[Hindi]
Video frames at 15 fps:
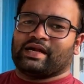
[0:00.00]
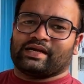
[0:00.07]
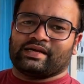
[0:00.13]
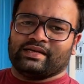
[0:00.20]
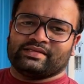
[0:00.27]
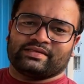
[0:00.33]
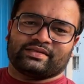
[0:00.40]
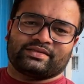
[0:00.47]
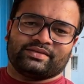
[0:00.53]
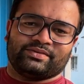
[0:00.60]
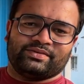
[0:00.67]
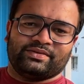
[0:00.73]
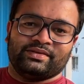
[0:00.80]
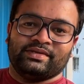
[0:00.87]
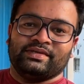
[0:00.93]
फ्लैट ले सकते
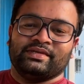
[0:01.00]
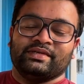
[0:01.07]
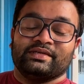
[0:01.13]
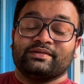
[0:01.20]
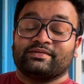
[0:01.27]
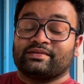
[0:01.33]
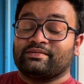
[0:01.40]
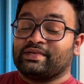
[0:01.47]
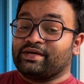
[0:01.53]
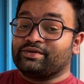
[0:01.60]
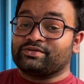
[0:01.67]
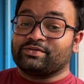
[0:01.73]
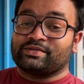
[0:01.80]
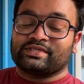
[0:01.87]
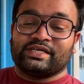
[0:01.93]
हो थैंक
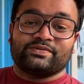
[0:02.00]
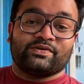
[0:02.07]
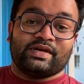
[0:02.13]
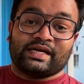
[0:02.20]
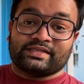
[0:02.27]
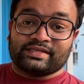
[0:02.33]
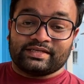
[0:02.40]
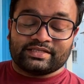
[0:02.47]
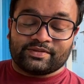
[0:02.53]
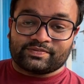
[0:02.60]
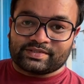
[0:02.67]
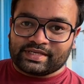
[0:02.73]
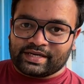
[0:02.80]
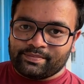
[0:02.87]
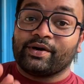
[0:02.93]
यू सो मच गाइस फॉर लाइक एंड
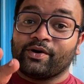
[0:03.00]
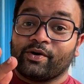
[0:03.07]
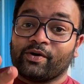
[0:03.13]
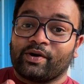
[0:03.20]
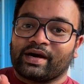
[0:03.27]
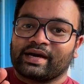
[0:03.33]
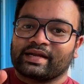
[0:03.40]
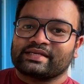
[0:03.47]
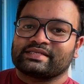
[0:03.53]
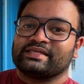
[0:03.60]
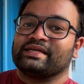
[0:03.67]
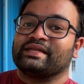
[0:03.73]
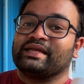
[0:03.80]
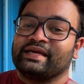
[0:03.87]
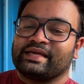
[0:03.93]
सब्सक्राइब और अगर किसी
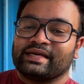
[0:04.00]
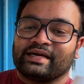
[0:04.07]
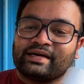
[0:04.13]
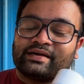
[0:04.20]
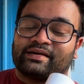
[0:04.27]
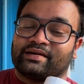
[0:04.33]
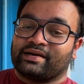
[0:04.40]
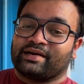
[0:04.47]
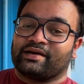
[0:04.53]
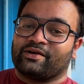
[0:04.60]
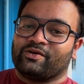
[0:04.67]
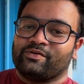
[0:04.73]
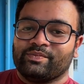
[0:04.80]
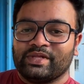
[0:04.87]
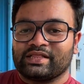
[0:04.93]
ने नहीं किया कर तो
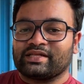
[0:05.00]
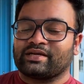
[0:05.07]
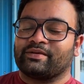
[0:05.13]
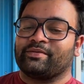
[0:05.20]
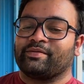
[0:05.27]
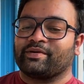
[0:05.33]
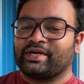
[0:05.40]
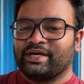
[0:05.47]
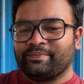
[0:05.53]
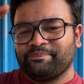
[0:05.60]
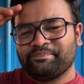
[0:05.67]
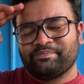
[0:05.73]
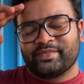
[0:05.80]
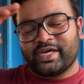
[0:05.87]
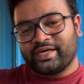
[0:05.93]
डालो मिलता है